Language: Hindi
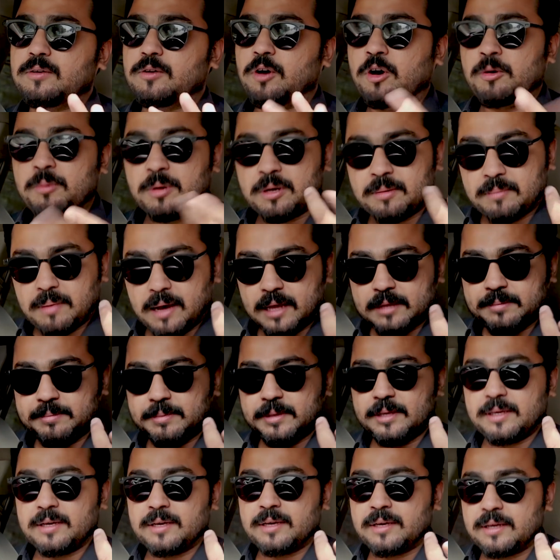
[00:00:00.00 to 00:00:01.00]
कॉमन बात
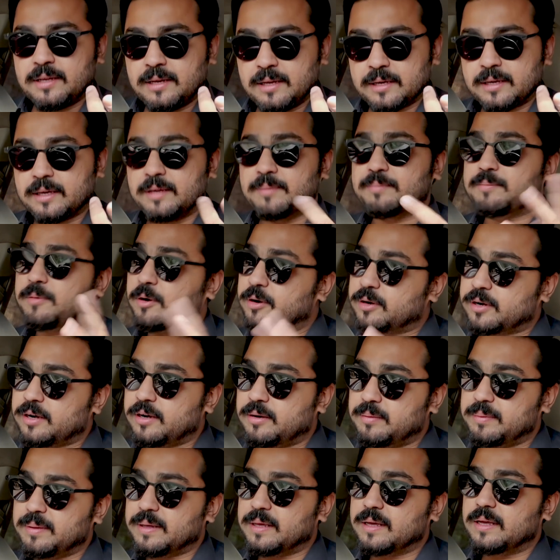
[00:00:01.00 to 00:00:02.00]
भी है लेकिन
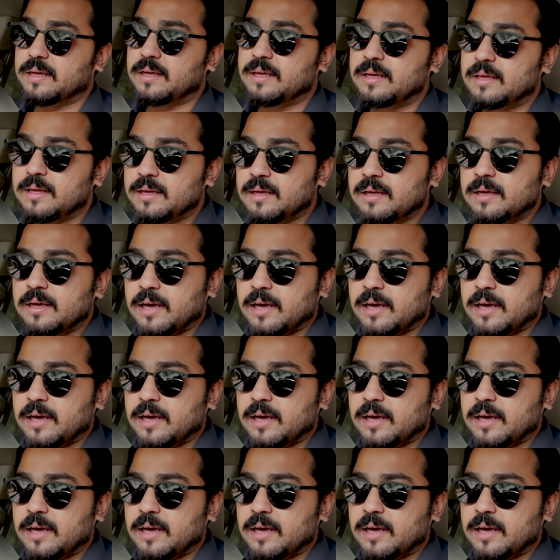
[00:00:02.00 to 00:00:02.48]
इम्पॉर्टेंट भी है